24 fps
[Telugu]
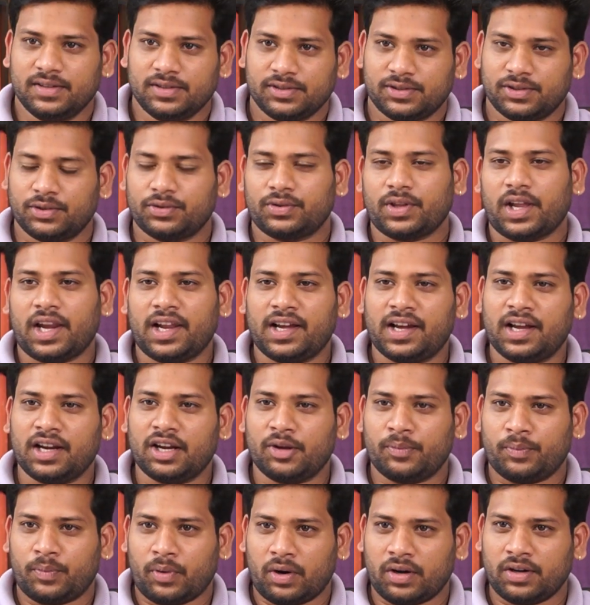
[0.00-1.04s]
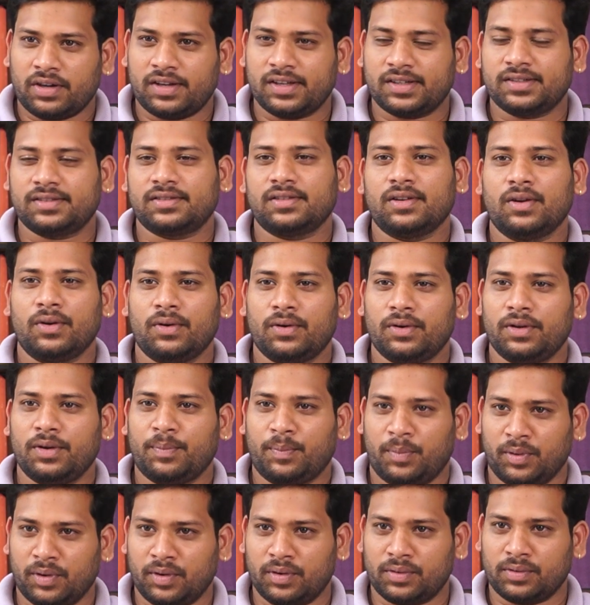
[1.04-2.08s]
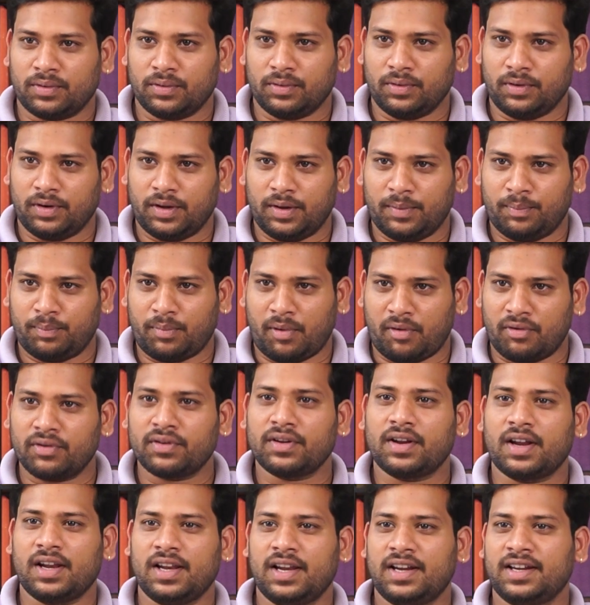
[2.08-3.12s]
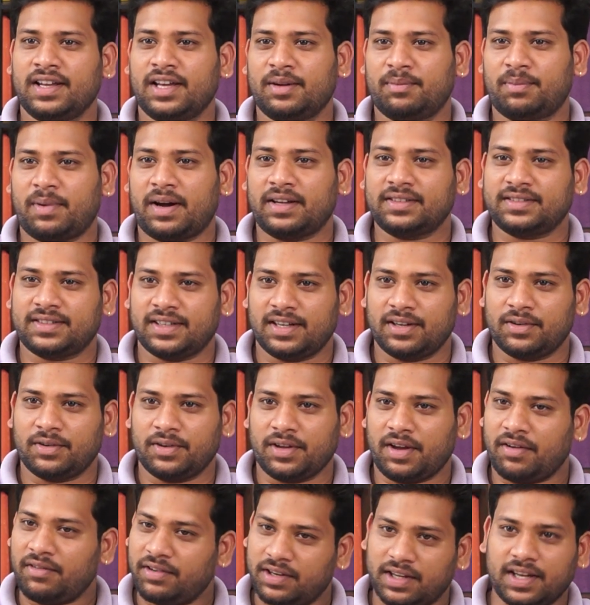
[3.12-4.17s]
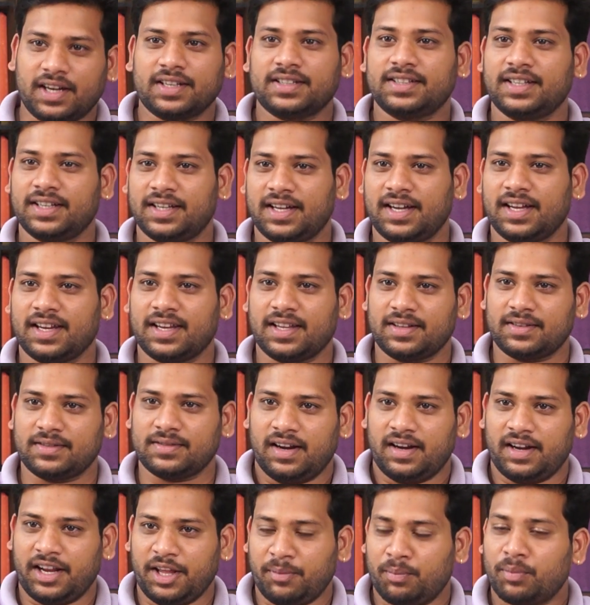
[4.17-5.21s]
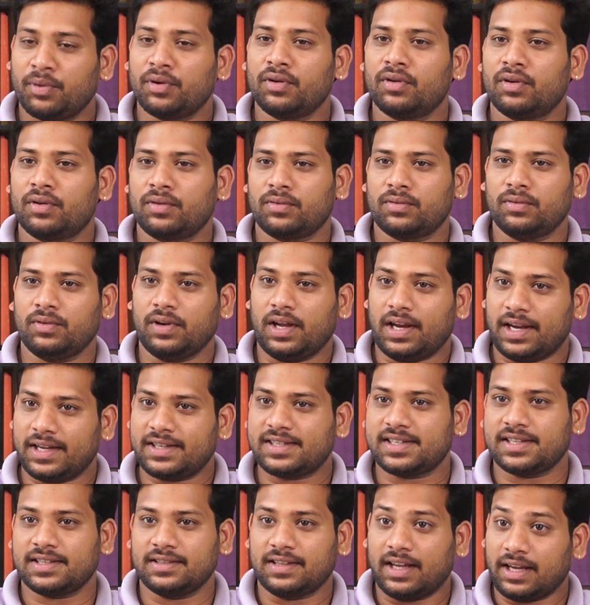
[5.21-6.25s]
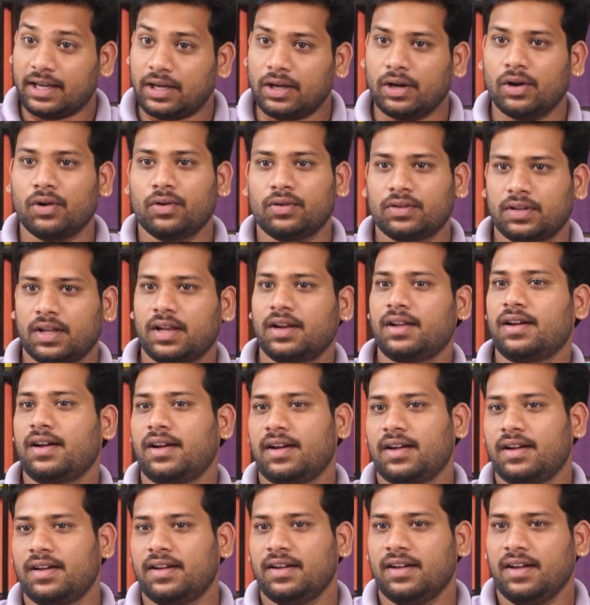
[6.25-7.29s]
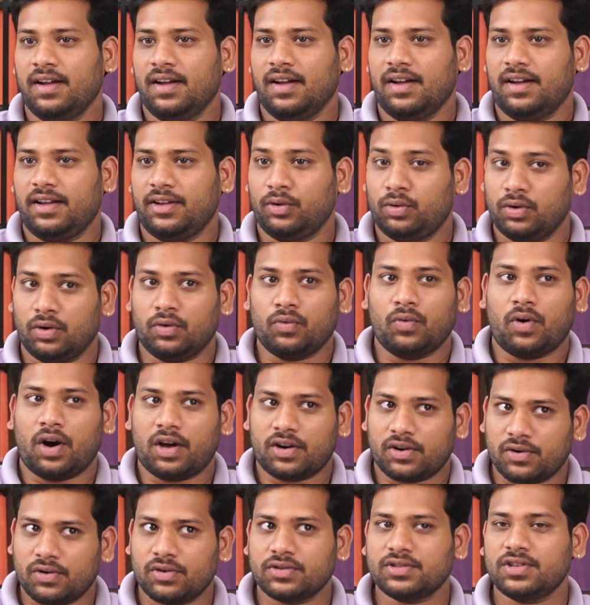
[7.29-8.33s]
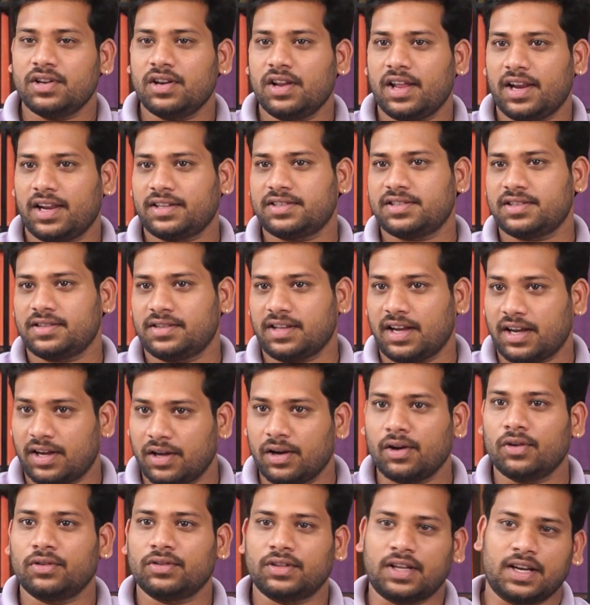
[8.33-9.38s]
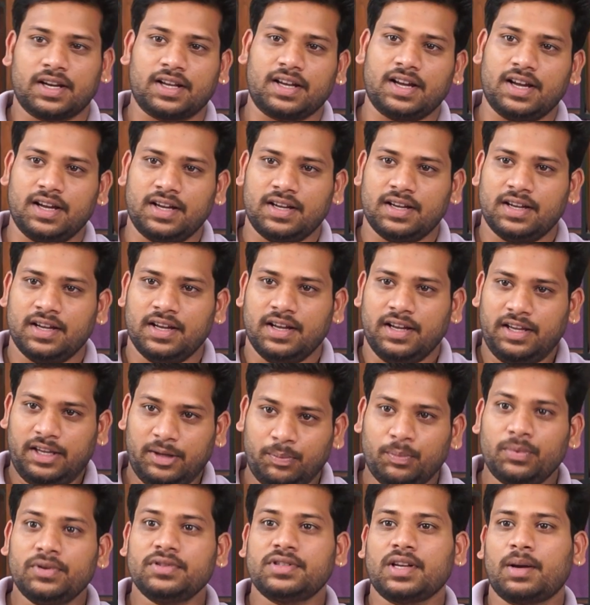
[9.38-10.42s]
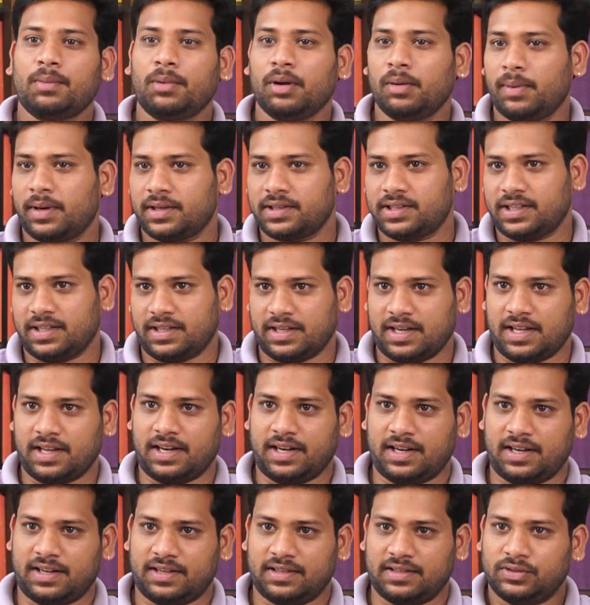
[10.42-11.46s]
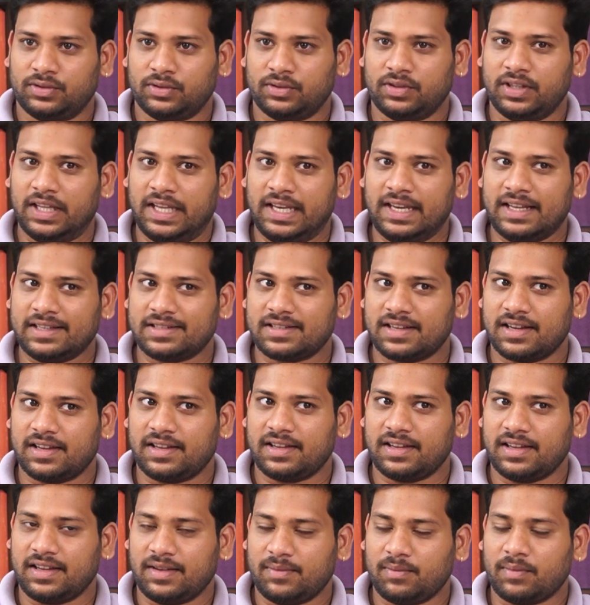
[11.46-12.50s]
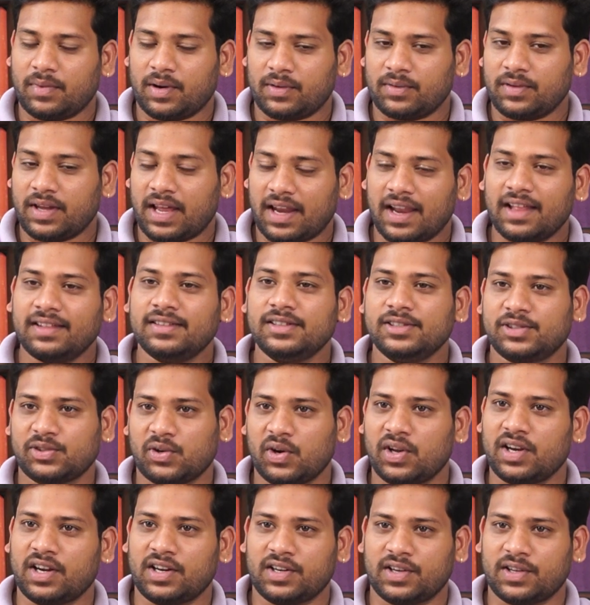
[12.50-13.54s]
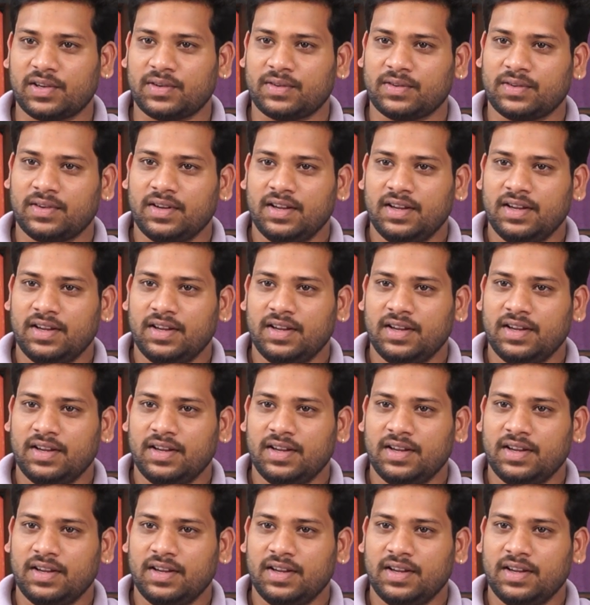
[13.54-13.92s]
సో తెలంగాణ పాలిటిక్స్లో ఇప్పటివరకు కూడా పవన్ కళ్యాణ్ గారి పాత్ర ఏంటో ఎవరికి అర్థం కాలేదు అంటే ఇప్పటివరకు ఎలక్షన్ దగ్గరలో ఉందనగా ఇంకొక వారం రోజుల్లో ఎలక్షన్ దగ్గరలో ఉందనగా ఇప్పుడు సభలు పెడుతున్నారు ఆయన సో దీన్ని అసలు మనం ఎలా తీసుకోవాలంటారు